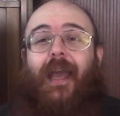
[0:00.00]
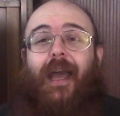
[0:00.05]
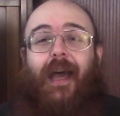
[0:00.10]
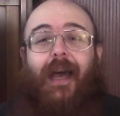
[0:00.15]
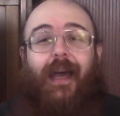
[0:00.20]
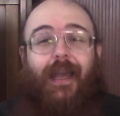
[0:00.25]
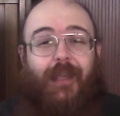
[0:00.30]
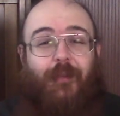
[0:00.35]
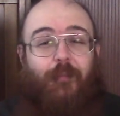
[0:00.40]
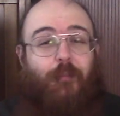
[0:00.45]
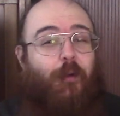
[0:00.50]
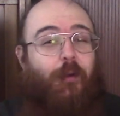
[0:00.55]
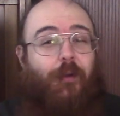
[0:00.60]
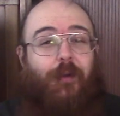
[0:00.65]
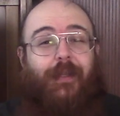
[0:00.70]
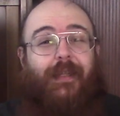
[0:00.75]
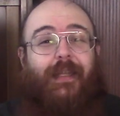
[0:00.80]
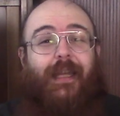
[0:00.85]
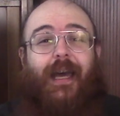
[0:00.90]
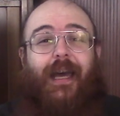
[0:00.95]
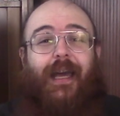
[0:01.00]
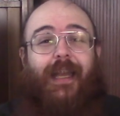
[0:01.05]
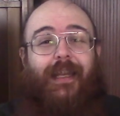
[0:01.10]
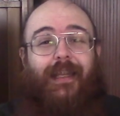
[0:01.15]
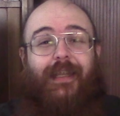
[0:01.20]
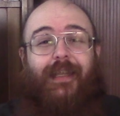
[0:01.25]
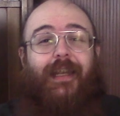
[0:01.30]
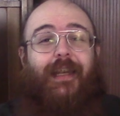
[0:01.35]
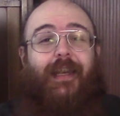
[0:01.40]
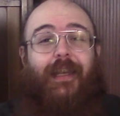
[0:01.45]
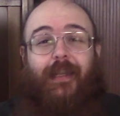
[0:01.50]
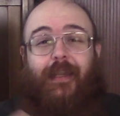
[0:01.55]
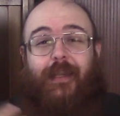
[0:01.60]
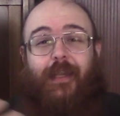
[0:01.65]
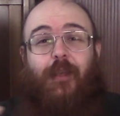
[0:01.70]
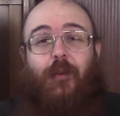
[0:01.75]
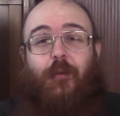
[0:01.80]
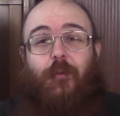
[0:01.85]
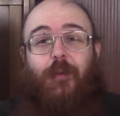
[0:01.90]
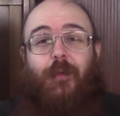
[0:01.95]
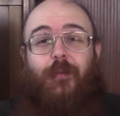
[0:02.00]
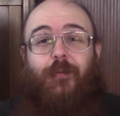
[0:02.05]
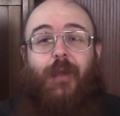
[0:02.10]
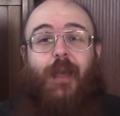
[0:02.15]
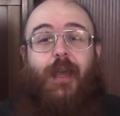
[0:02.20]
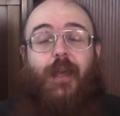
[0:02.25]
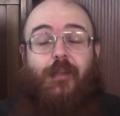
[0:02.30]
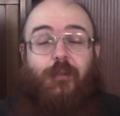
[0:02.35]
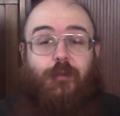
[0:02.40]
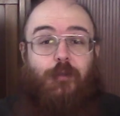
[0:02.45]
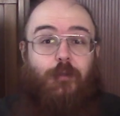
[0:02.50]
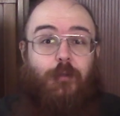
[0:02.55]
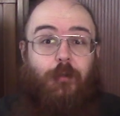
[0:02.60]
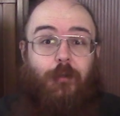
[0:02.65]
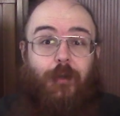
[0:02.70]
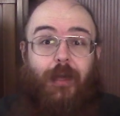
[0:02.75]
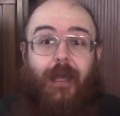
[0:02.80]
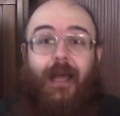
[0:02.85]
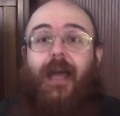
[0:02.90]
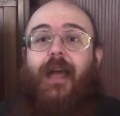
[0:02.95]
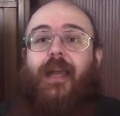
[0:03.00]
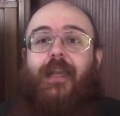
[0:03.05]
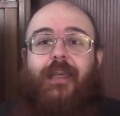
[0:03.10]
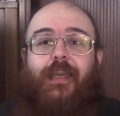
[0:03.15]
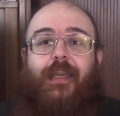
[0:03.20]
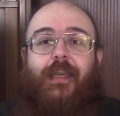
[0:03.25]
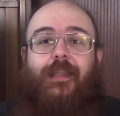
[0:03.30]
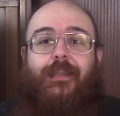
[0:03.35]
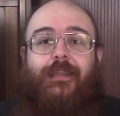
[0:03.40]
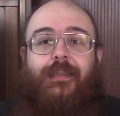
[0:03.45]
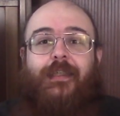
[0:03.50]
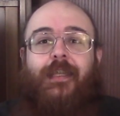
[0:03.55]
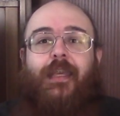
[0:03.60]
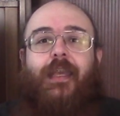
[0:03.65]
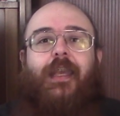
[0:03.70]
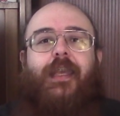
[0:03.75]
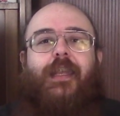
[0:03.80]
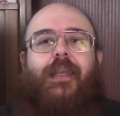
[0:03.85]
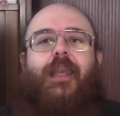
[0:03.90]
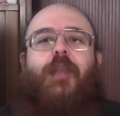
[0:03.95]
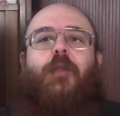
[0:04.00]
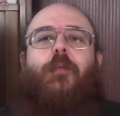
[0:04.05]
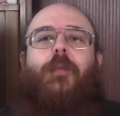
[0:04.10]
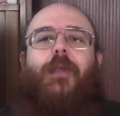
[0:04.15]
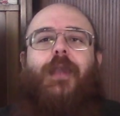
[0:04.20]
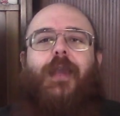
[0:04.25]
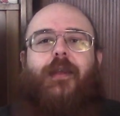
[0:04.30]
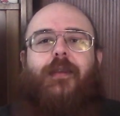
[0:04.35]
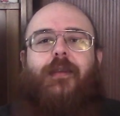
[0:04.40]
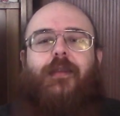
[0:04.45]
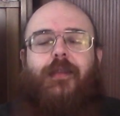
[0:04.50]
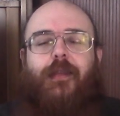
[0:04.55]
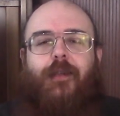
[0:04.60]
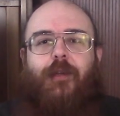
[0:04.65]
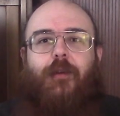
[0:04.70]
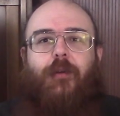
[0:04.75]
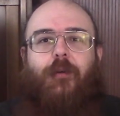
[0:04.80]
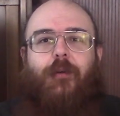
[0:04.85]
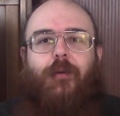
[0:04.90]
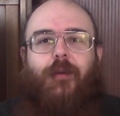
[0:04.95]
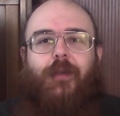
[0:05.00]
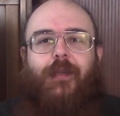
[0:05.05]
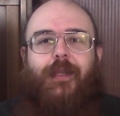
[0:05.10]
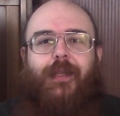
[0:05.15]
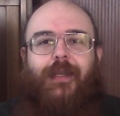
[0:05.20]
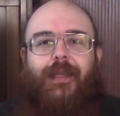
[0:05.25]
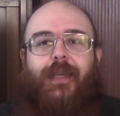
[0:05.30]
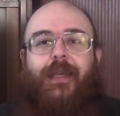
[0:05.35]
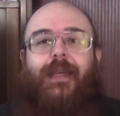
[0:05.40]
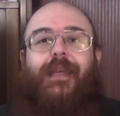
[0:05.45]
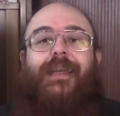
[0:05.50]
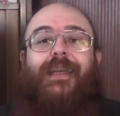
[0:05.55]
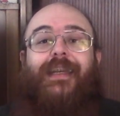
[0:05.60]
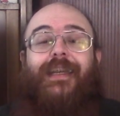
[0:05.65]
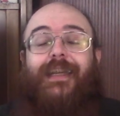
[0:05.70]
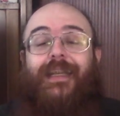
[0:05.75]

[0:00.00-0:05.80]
ai mortali dell'intero universo, anche se nei piani dell'ordine